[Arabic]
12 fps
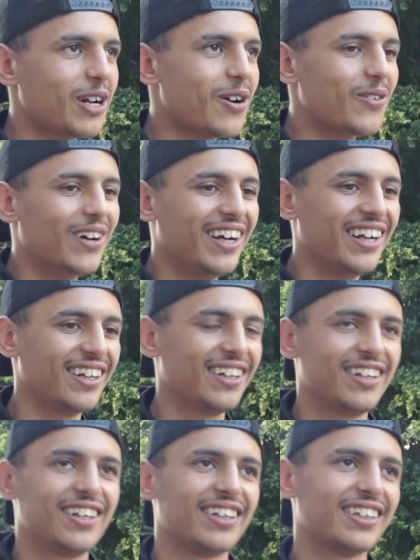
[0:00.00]
مروح
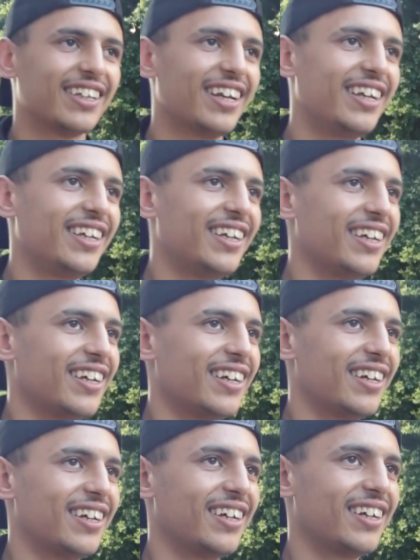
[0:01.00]
قال لي
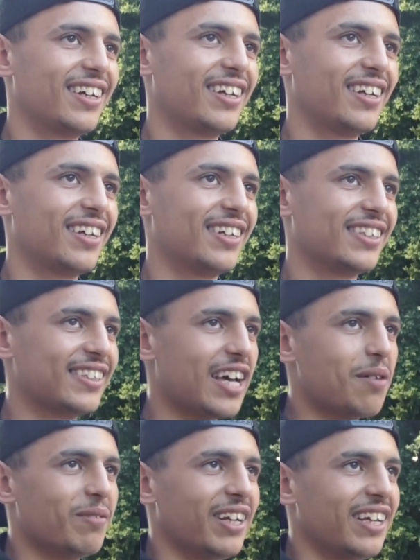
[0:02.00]
اش آه،
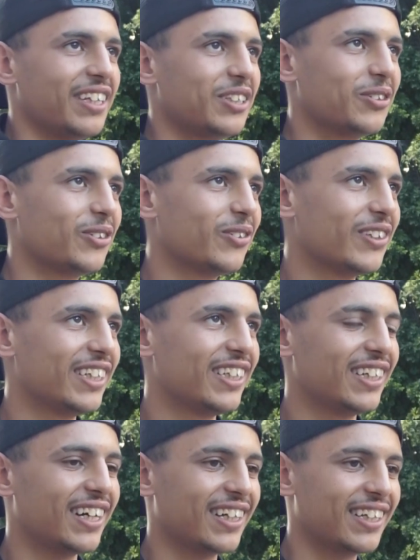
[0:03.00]
تعمل هنا قلت له
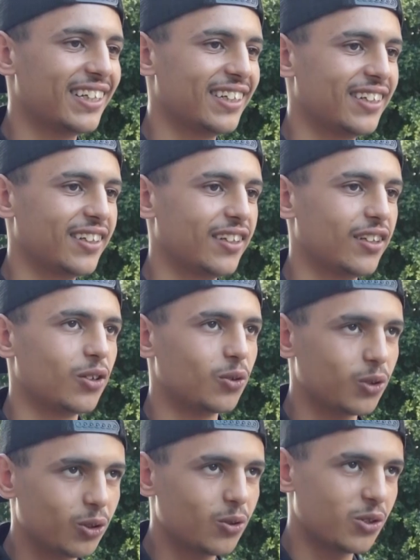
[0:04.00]
راني نقد
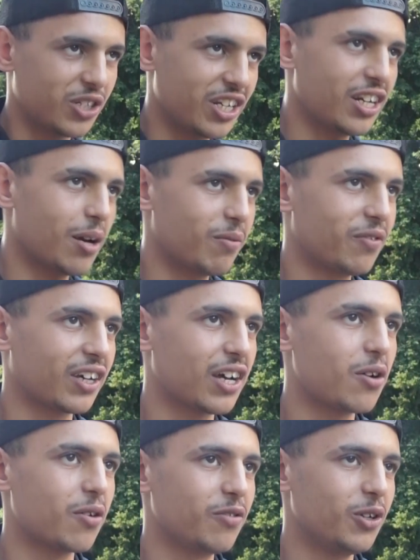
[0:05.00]
قلت له جي نعمل في
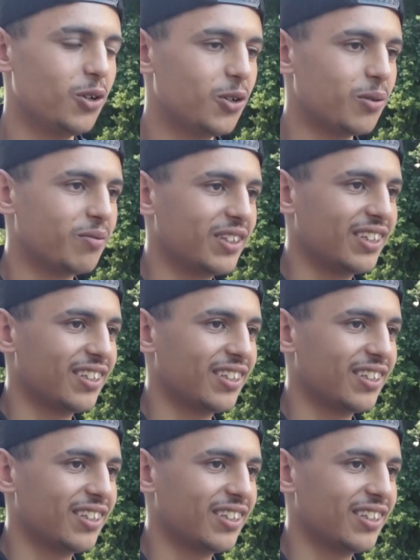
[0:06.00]
قهوه في حوم